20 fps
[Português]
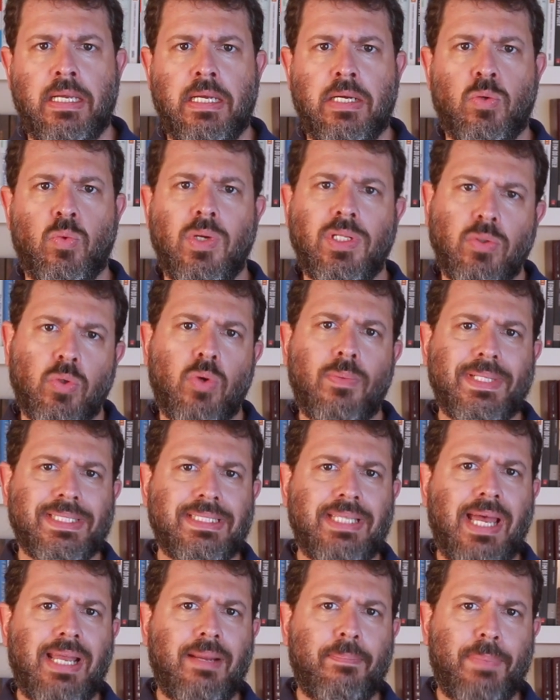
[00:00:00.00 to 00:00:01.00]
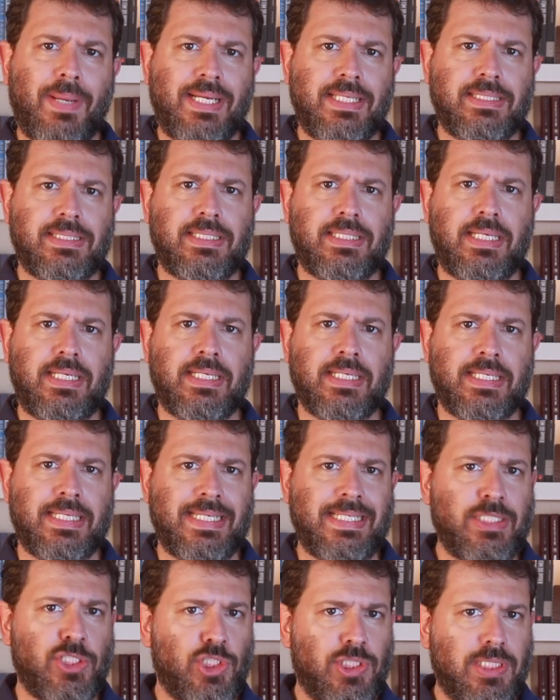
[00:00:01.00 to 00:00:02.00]
Quando começaram a aparecer
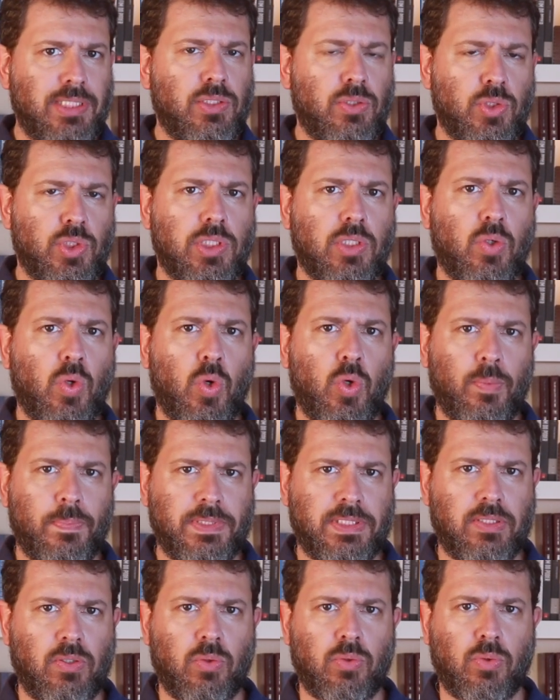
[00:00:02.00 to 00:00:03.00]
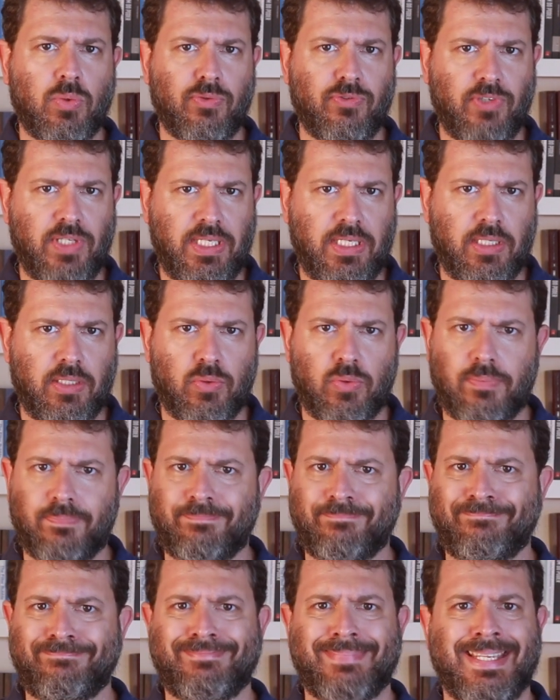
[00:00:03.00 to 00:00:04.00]
indícios de corrupção no governo,
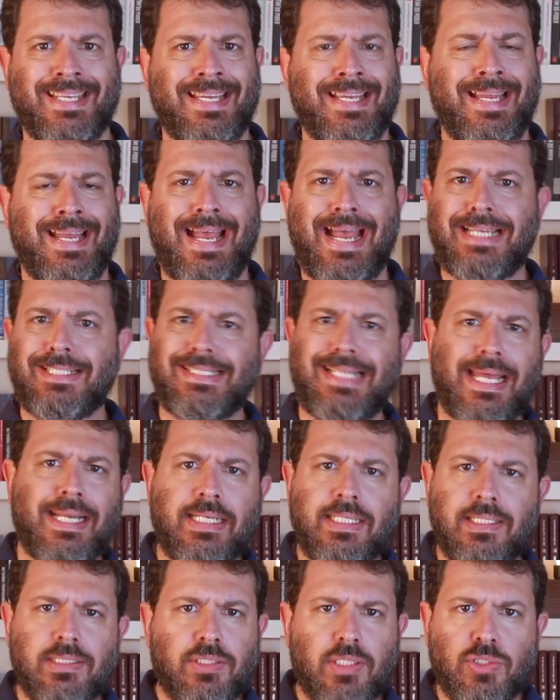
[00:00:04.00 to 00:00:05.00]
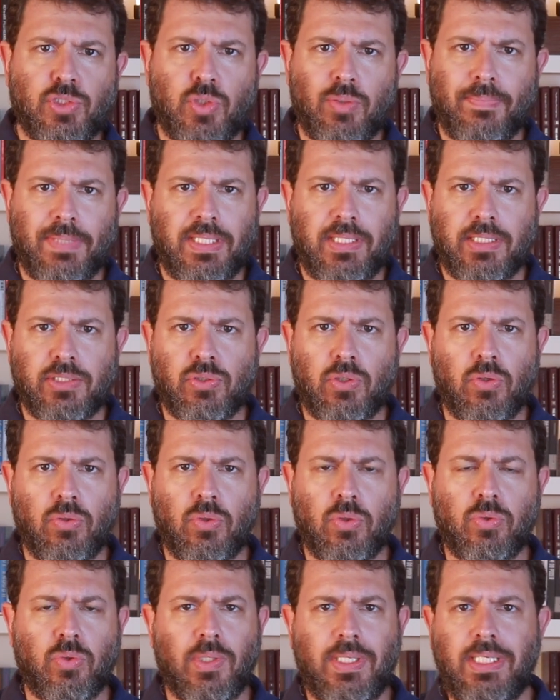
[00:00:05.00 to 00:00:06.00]
as laranjas do ministro
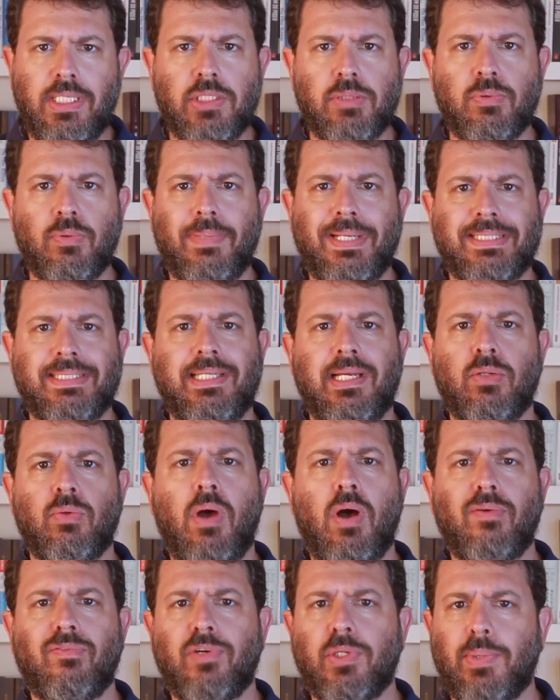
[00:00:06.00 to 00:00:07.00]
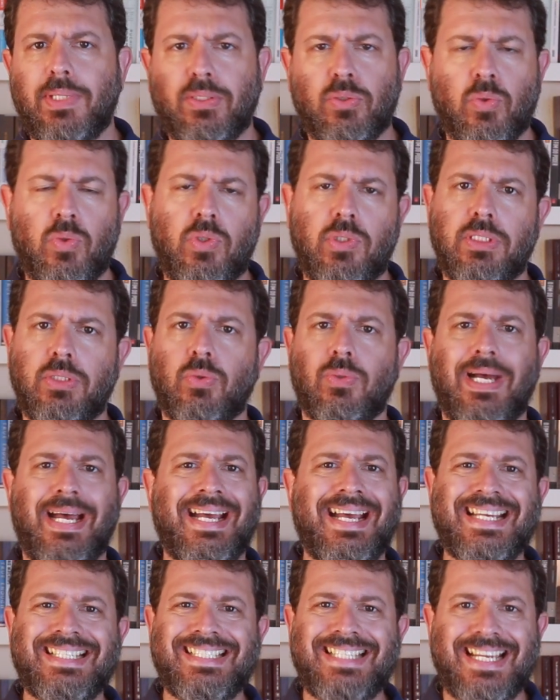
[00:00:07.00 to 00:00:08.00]
do Turismo, Marcelo Álvaro Antônio, a
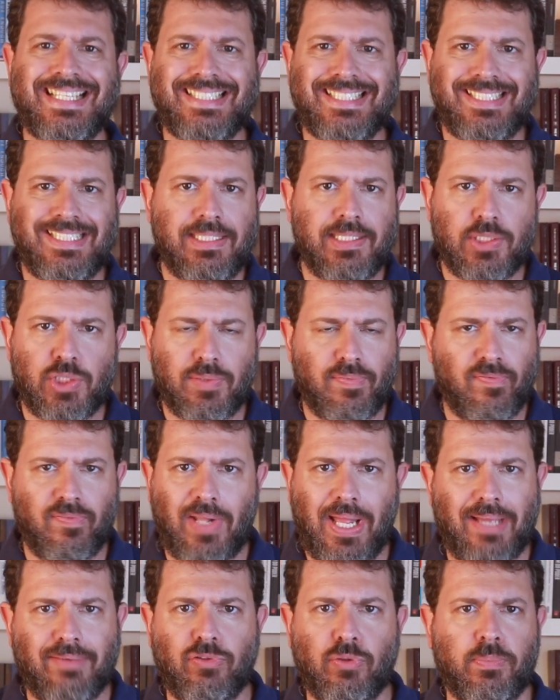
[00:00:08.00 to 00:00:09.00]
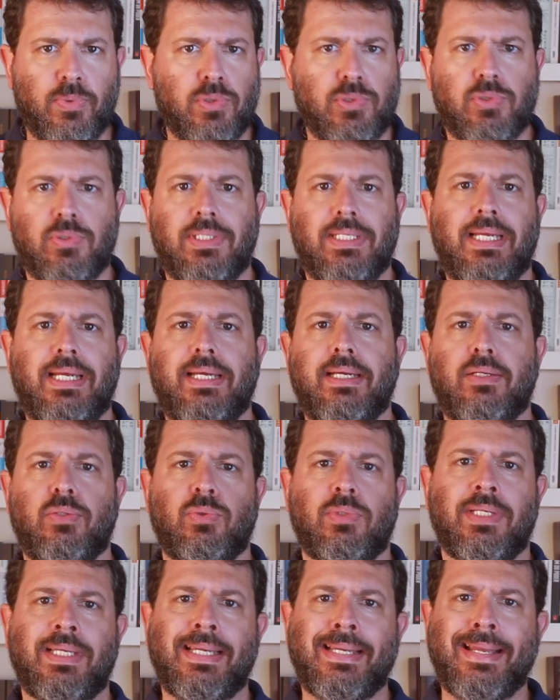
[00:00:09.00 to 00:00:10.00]
rachadinha de Flávio Bolsonaro,